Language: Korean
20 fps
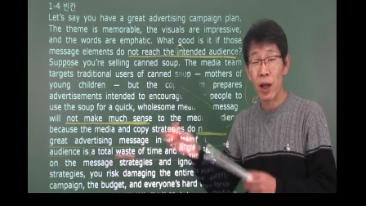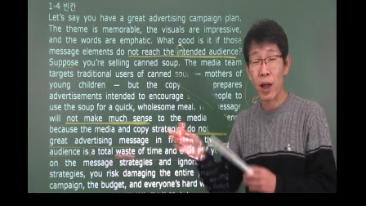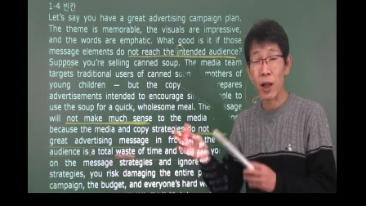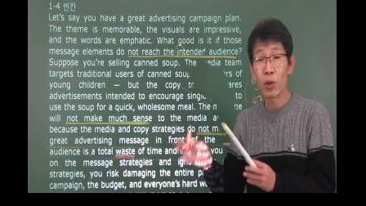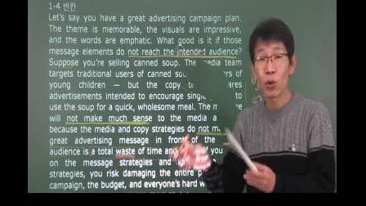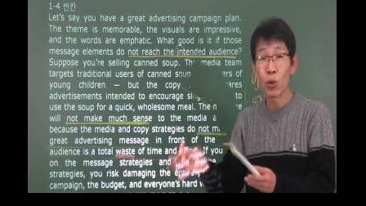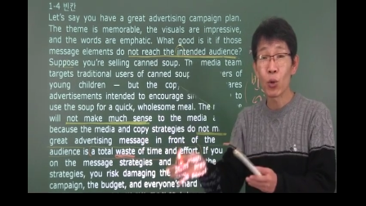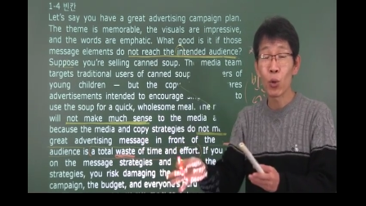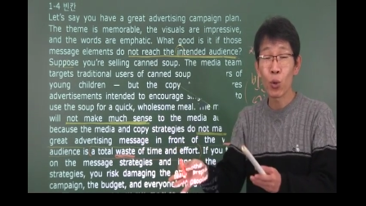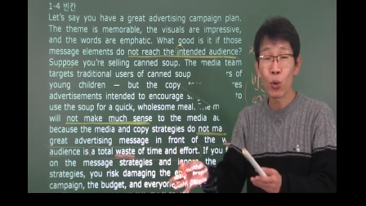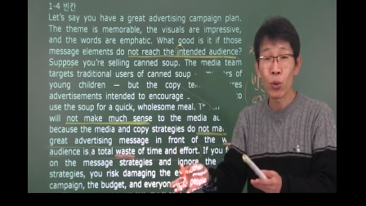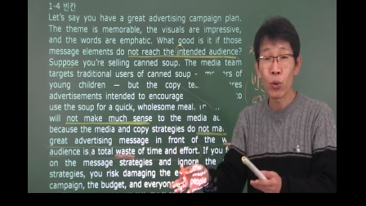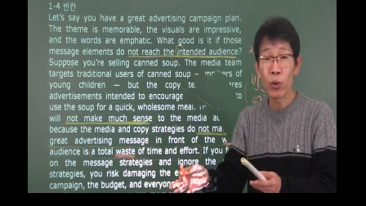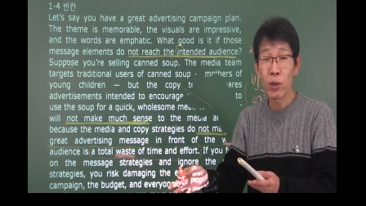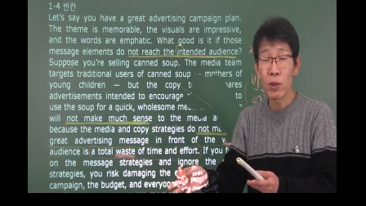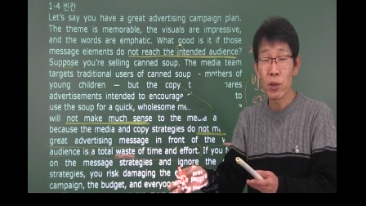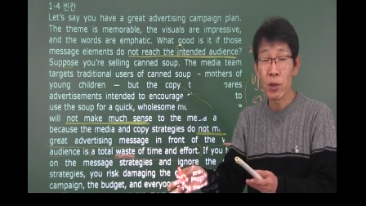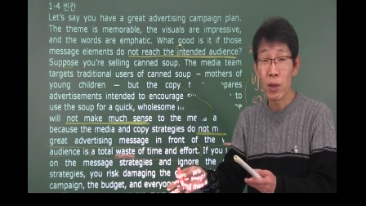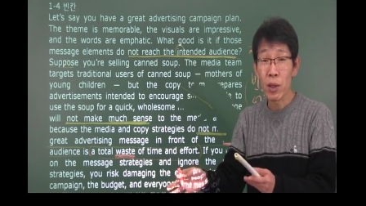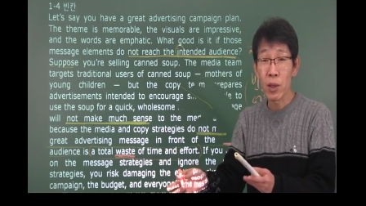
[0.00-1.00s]
라디오를
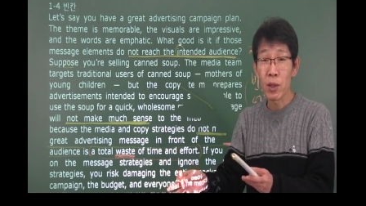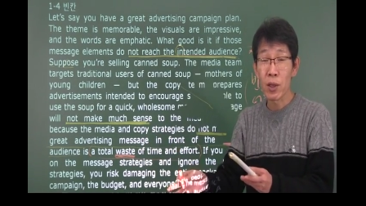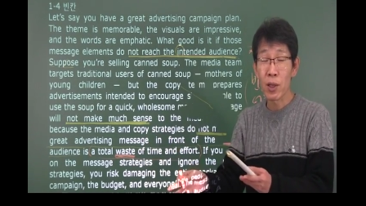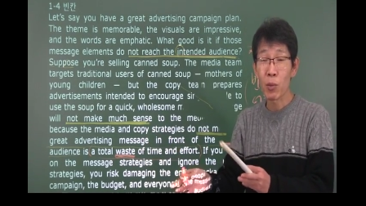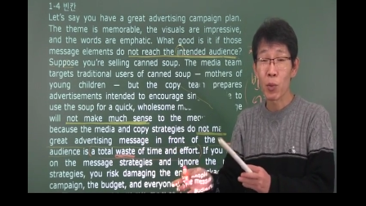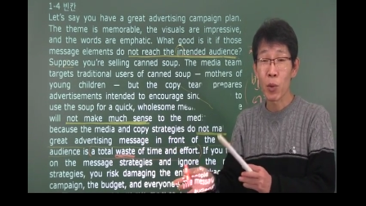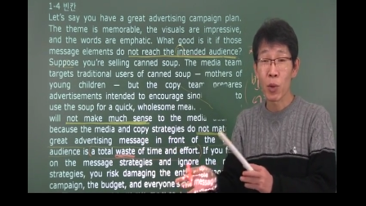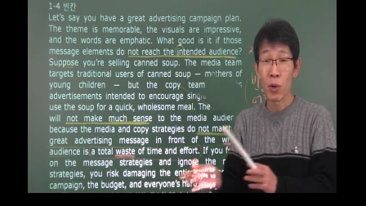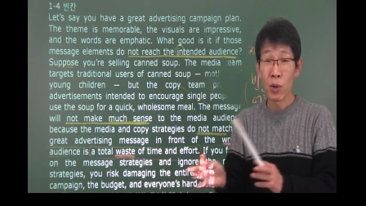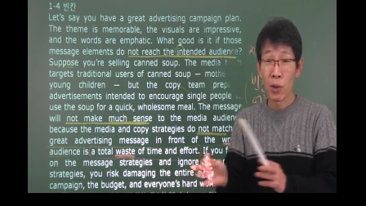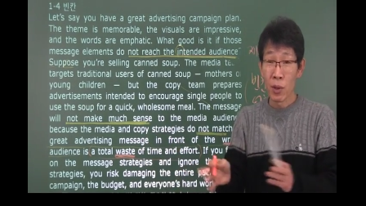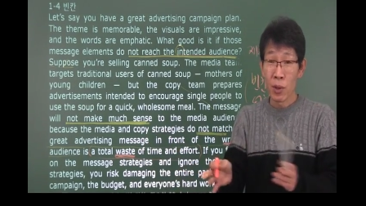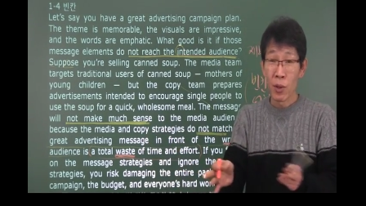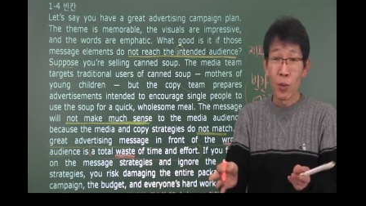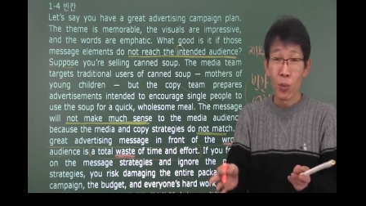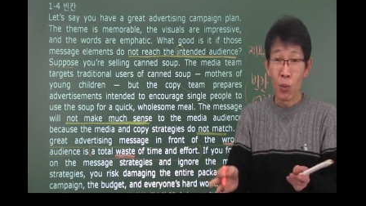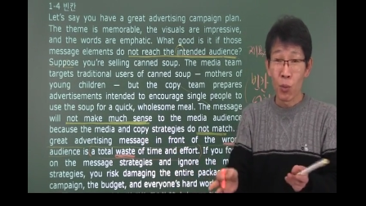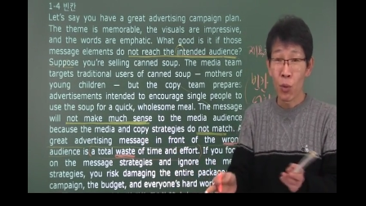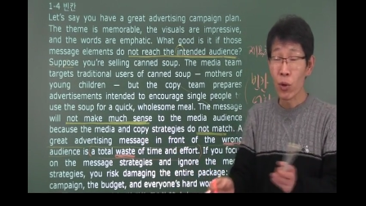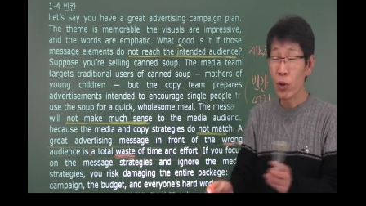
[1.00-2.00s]
통해서 했냐 뭐
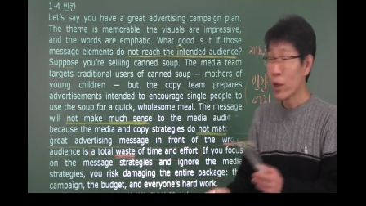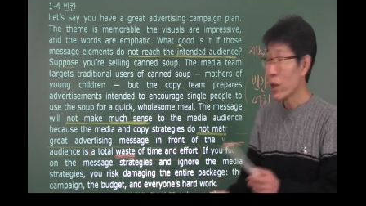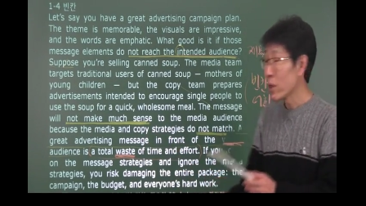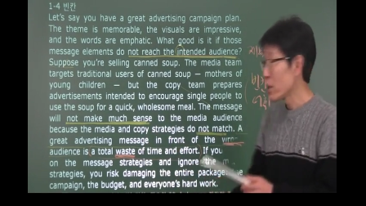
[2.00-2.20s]
뭐를